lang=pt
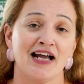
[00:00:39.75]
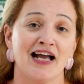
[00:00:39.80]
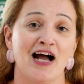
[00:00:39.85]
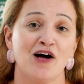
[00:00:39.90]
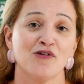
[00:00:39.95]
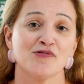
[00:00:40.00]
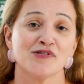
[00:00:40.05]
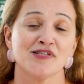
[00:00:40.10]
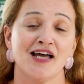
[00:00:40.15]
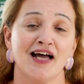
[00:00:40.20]

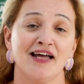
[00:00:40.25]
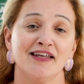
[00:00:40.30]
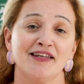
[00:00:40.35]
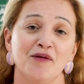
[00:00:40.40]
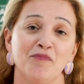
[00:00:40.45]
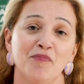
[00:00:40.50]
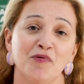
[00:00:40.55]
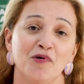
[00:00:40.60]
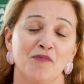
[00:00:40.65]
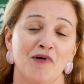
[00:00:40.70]

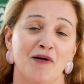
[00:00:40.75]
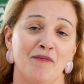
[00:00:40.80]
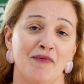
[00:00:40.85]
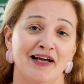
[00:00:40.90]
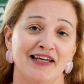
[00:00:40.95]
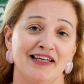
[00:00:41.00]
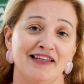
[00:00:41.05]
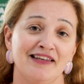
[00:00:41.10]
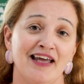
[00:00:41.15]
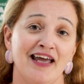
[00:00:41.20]
causada por uma
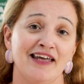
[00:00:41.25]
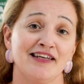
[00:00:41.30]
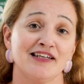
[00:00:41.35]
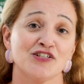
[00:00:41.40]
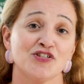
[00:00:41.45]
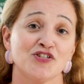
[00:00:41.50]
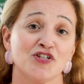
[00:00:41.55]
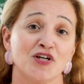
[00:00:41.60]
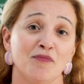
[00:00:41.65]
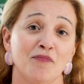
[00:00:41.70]

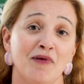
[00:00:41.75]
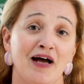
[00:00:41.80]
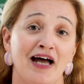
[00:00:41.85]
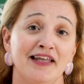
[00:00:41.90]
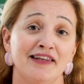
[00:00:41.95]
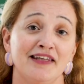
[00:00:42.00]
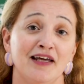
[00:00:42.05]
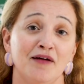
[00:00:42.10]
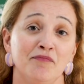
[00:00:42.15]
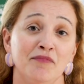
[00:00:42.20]
bactéria
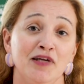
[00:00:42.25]
chamada